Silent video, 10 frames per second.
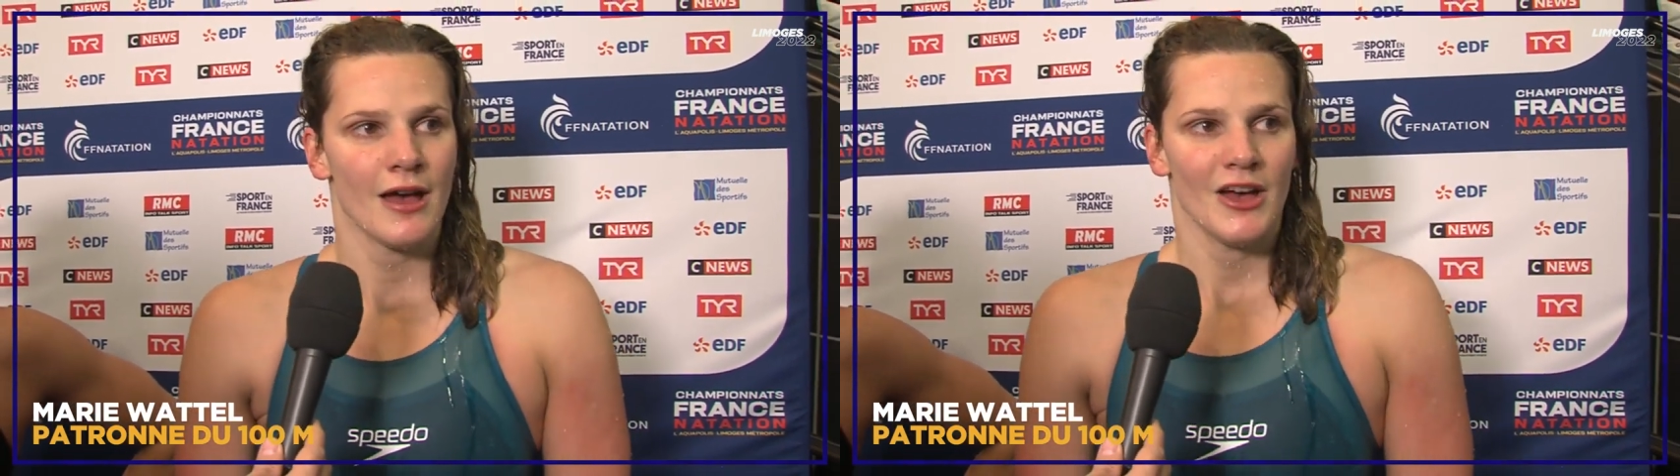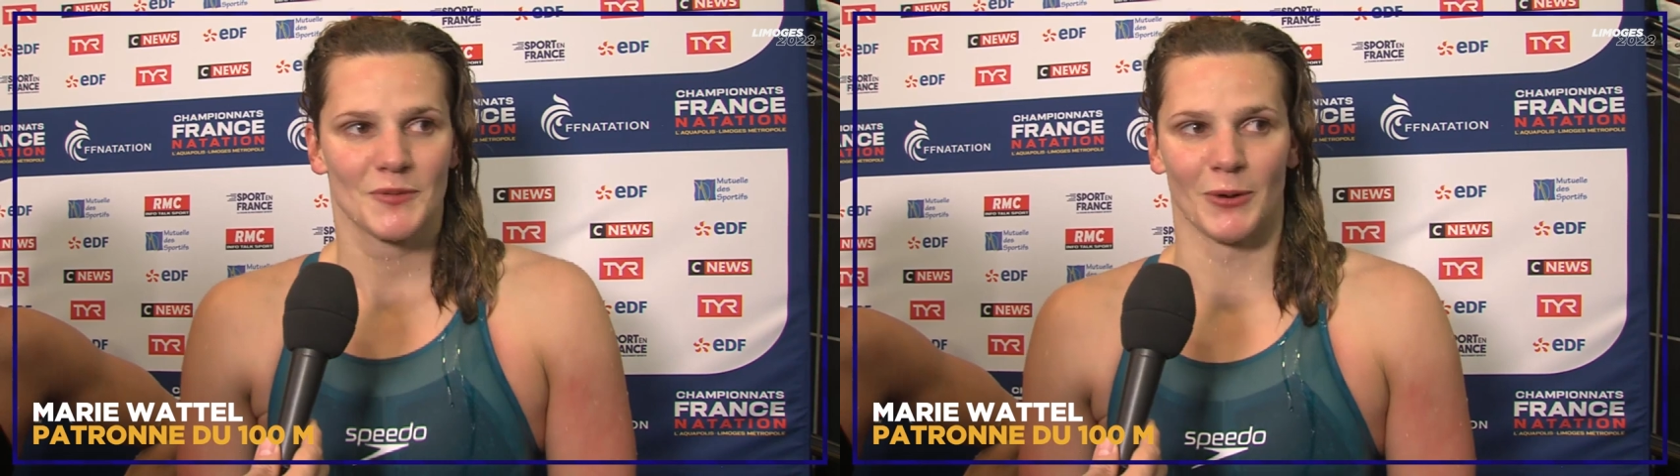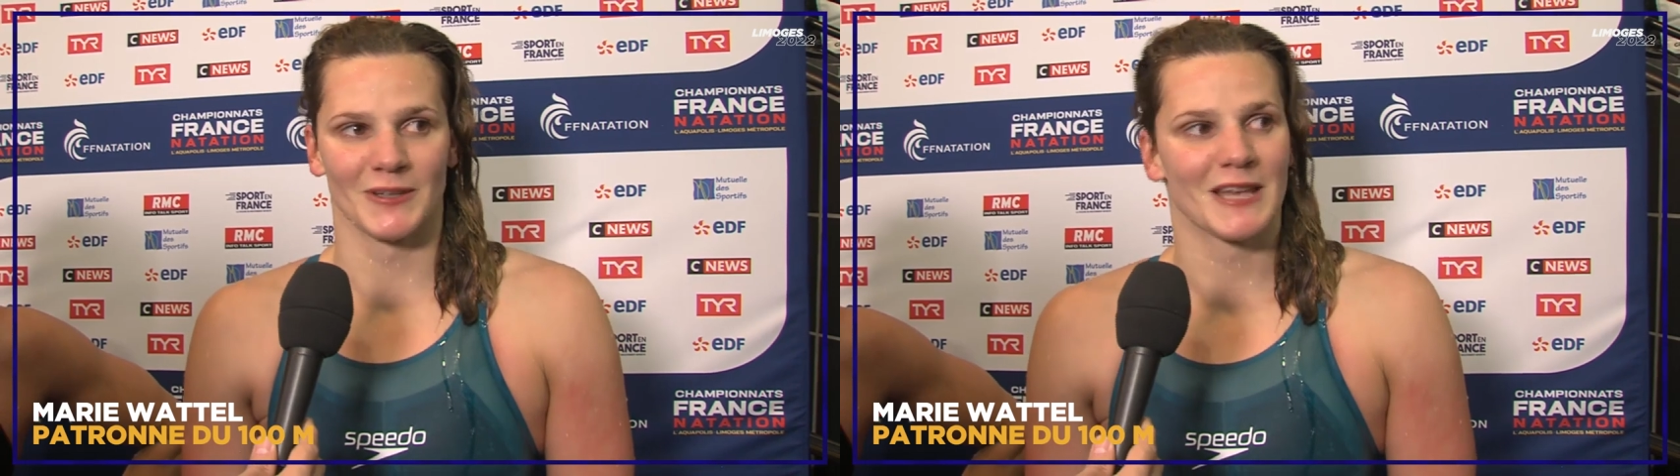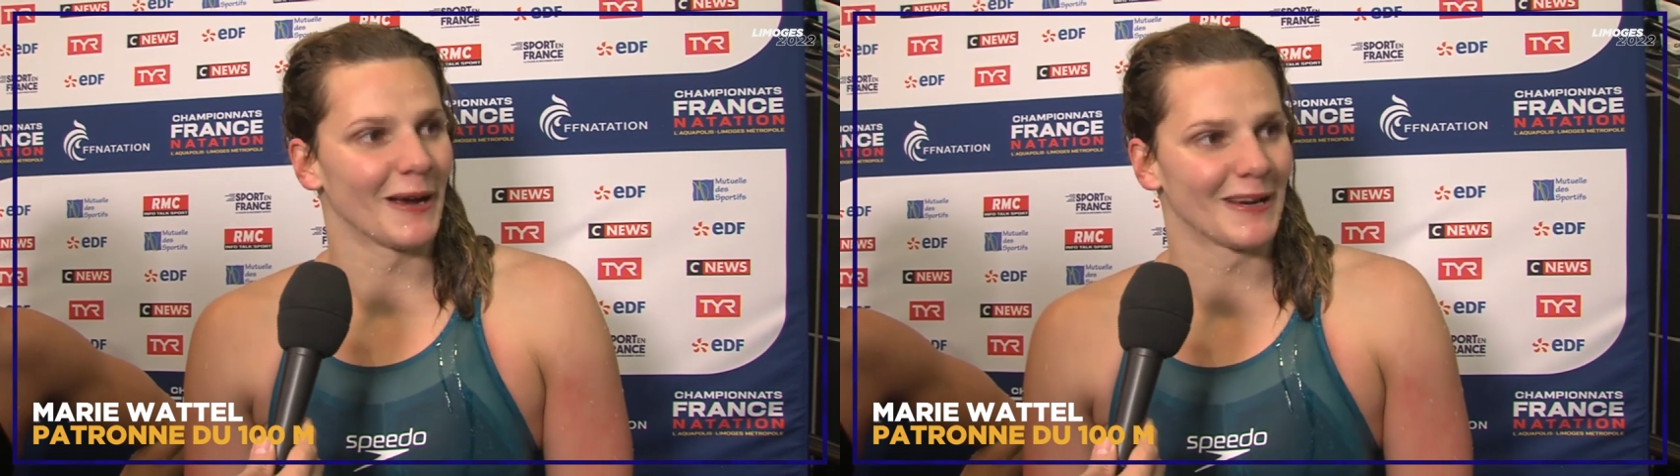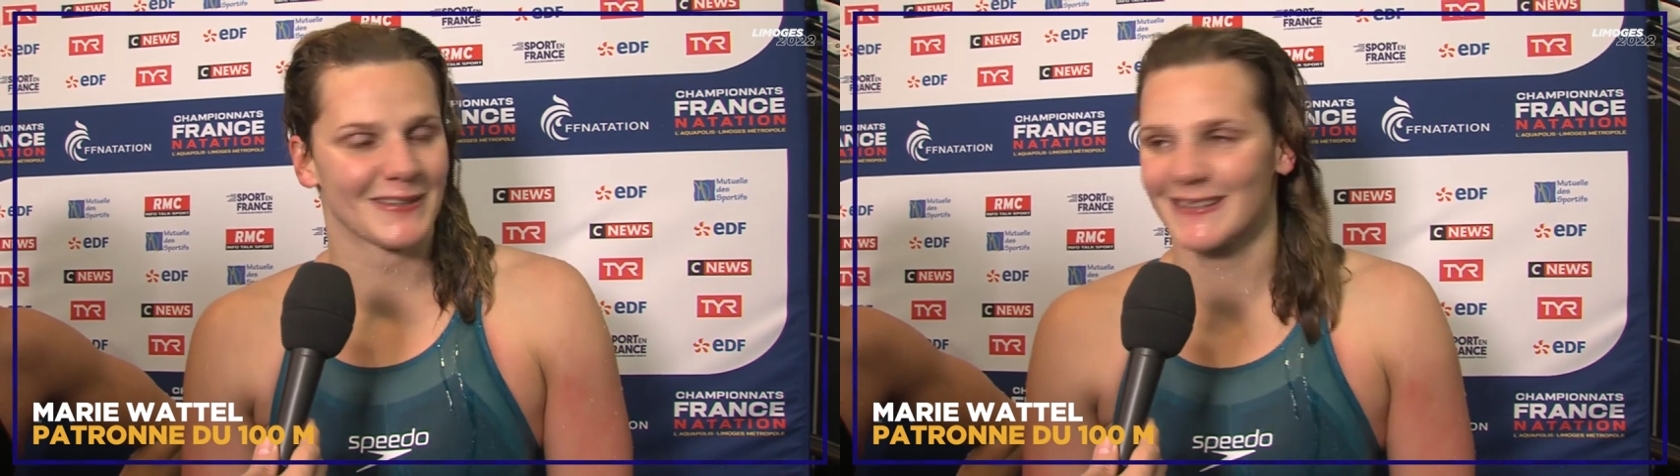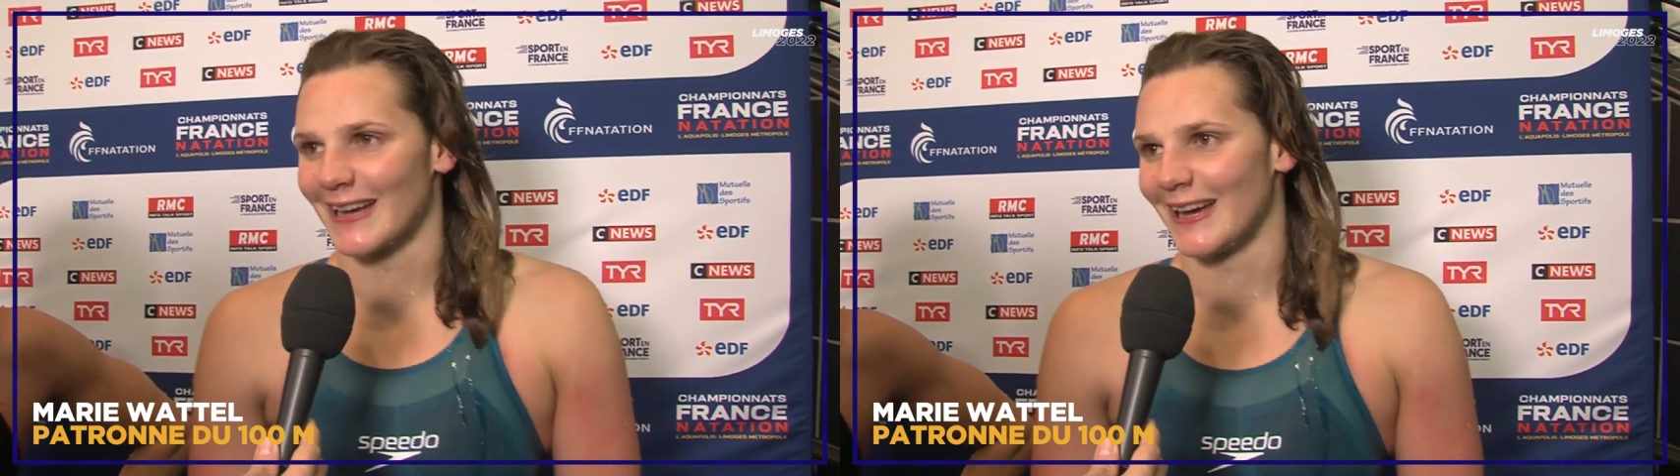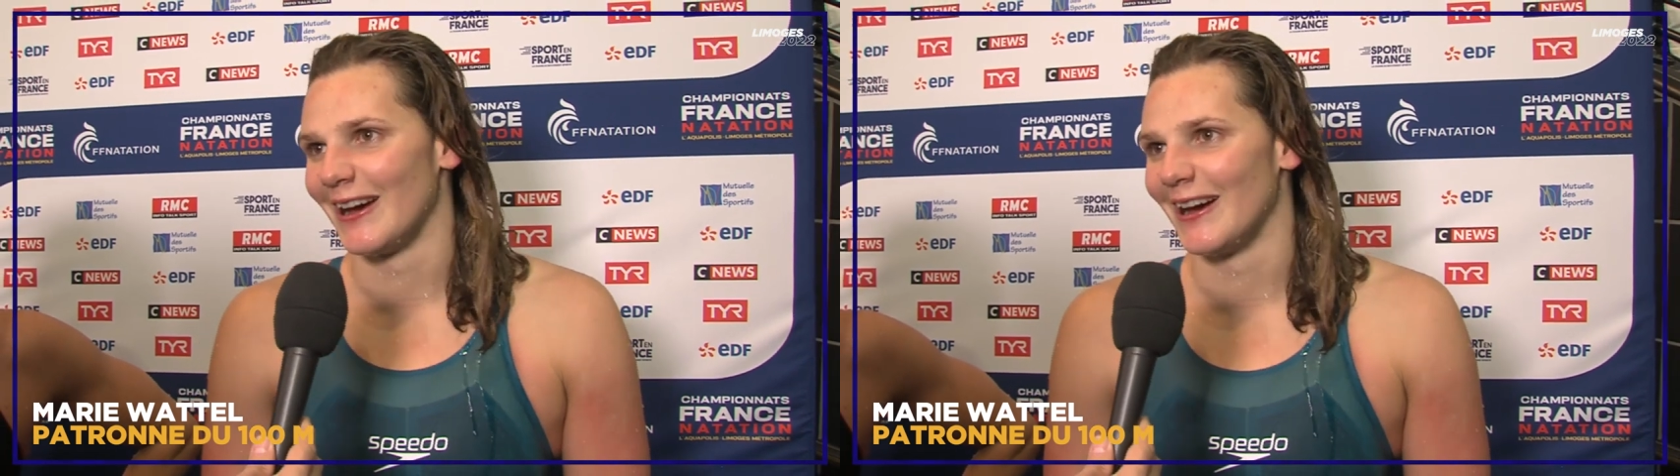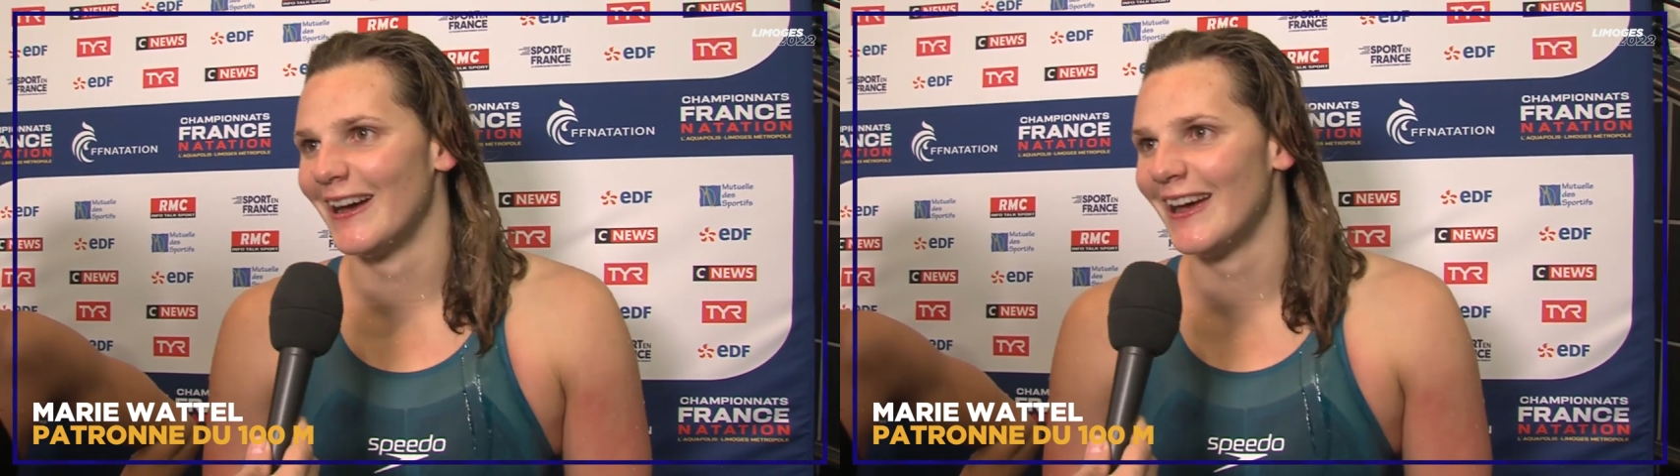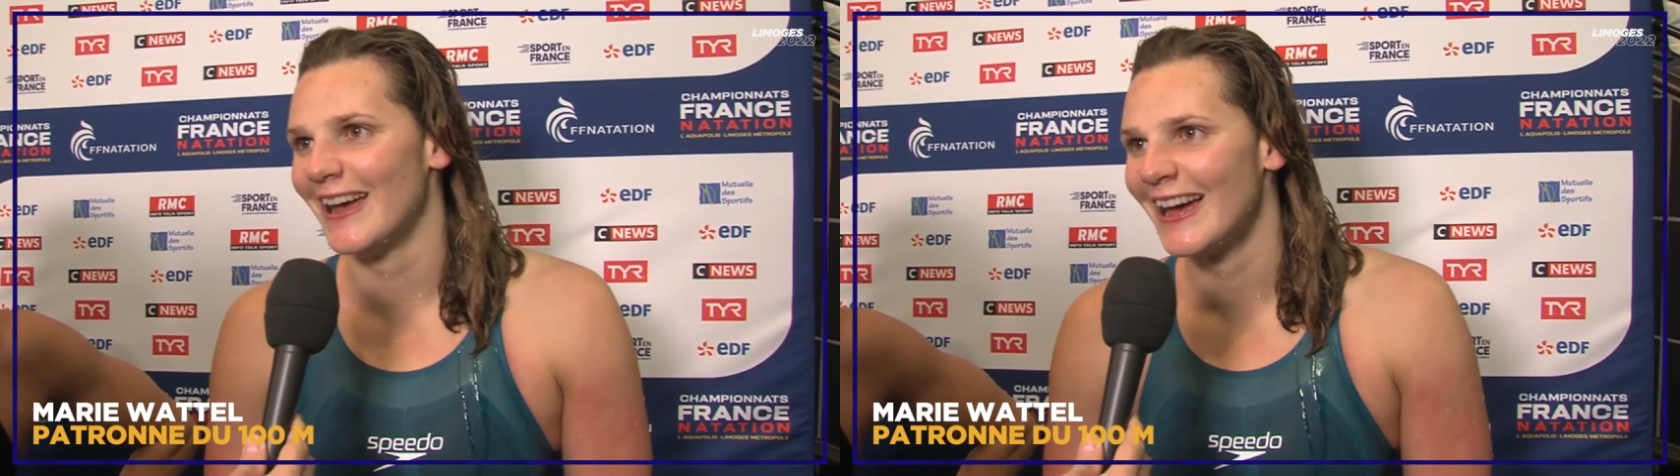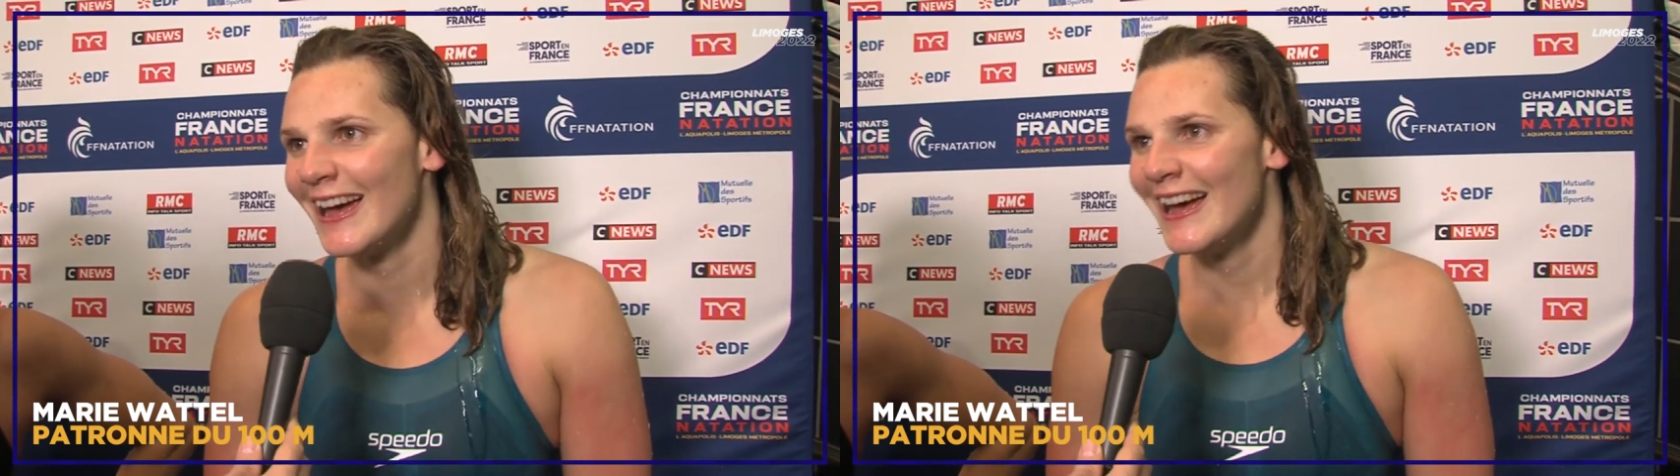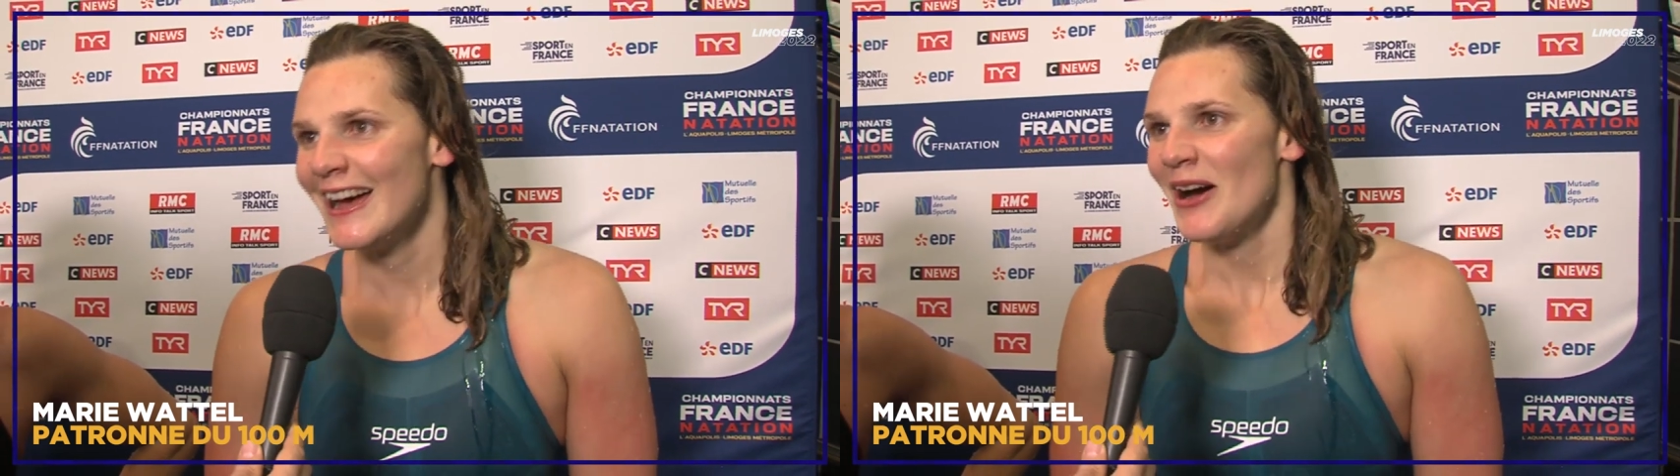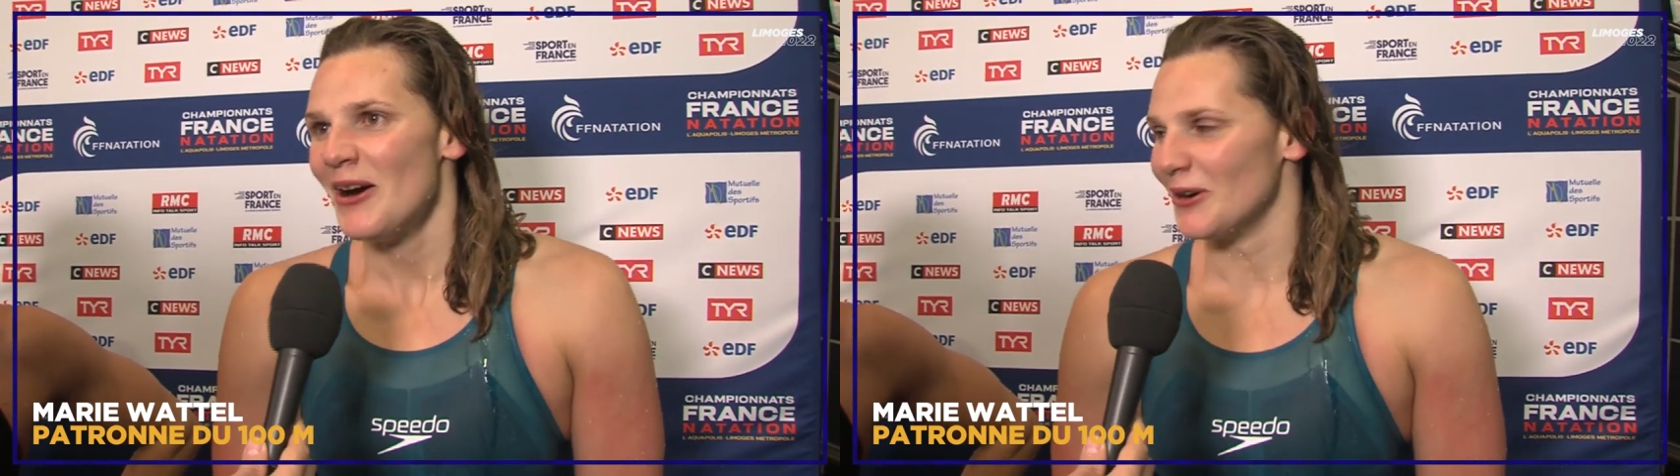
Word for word: je pensais pas que ce serait euh,